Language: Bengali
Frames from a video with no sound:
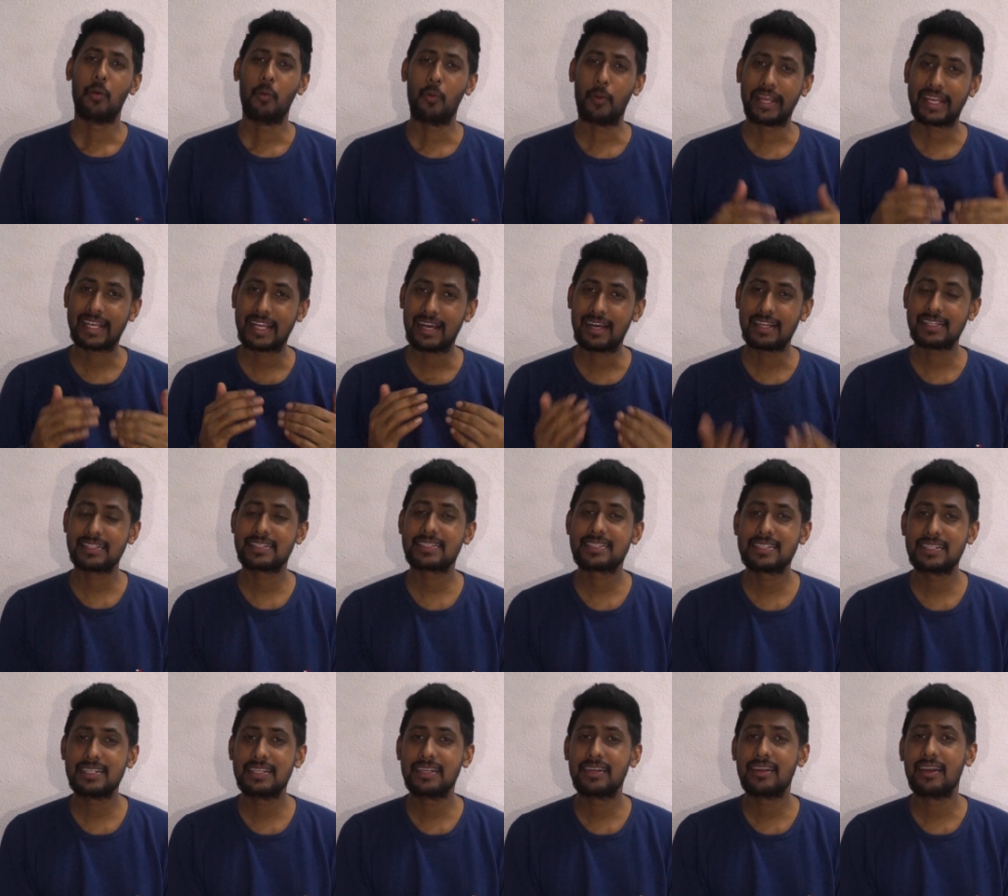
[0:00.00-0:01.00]
ওই
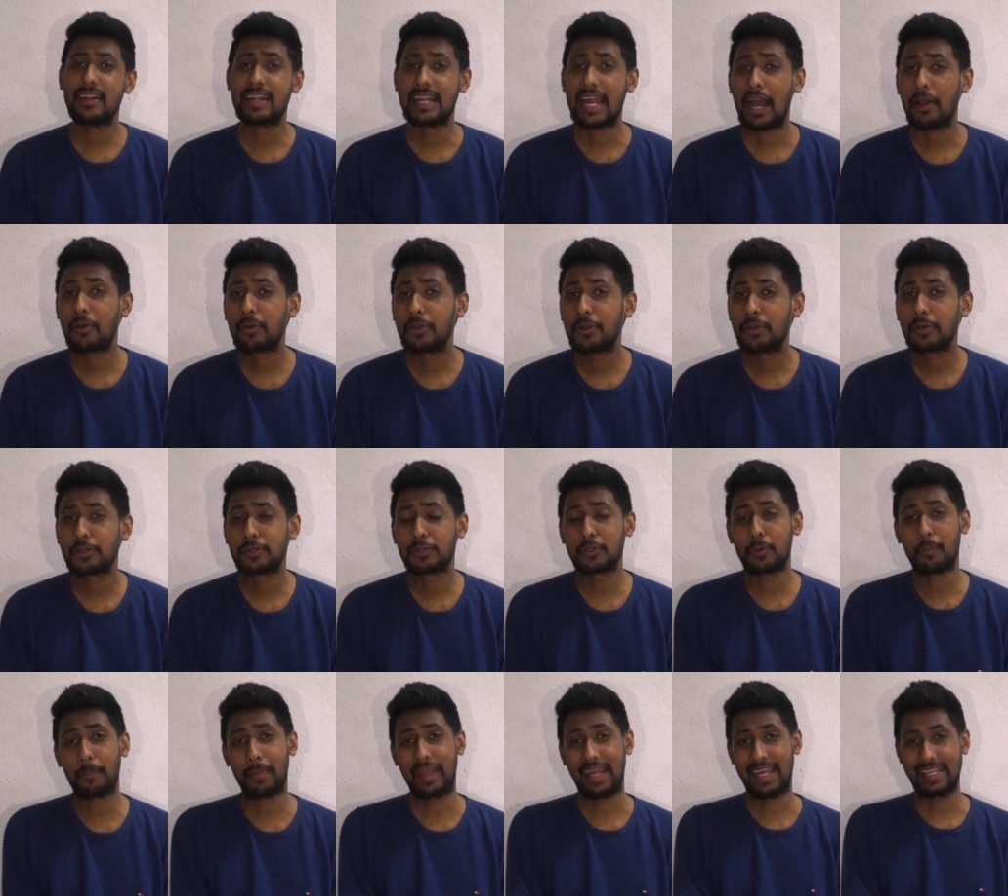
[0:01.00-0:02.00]
কান্ট্রির নাগরিকত্ব
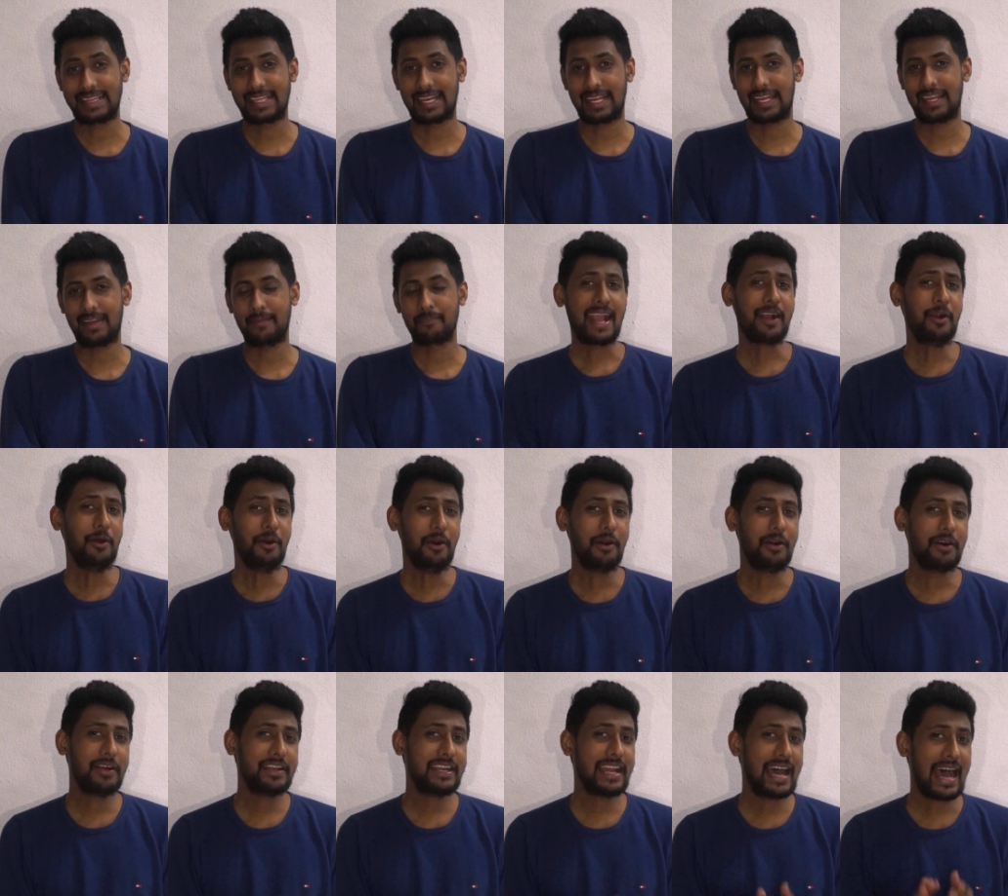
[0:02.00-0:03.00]
পেয়ে থাকে
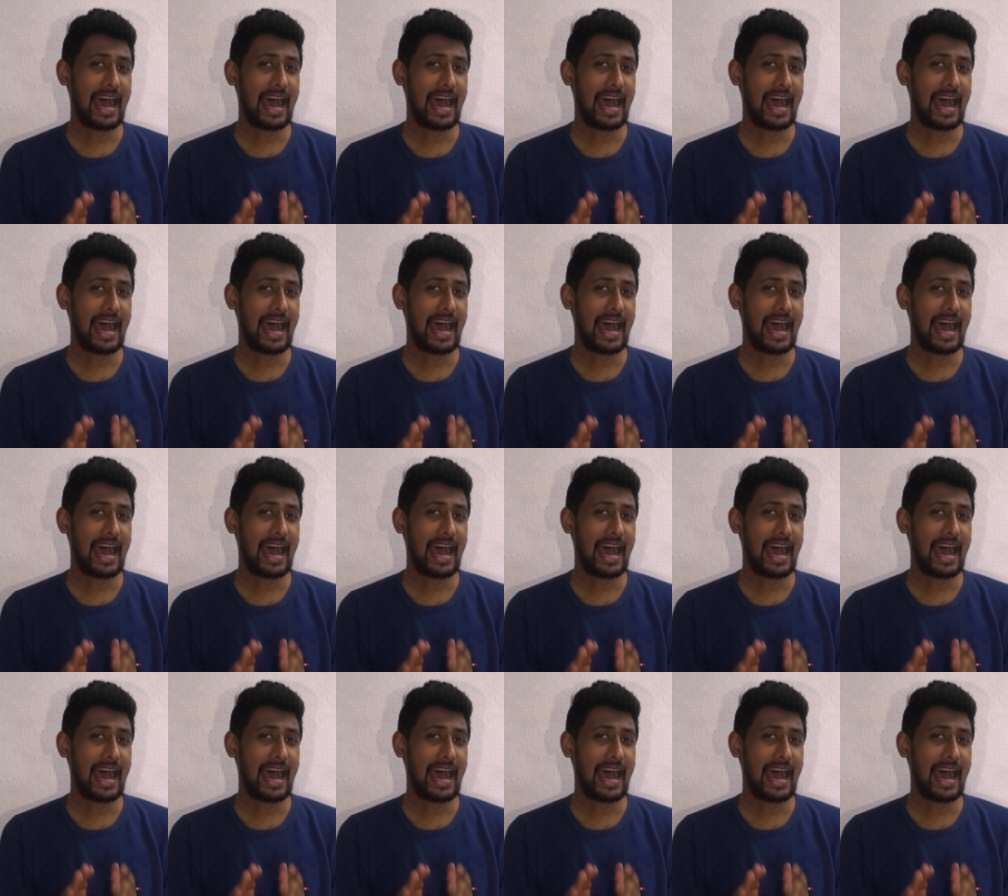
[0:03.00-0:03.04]
এখন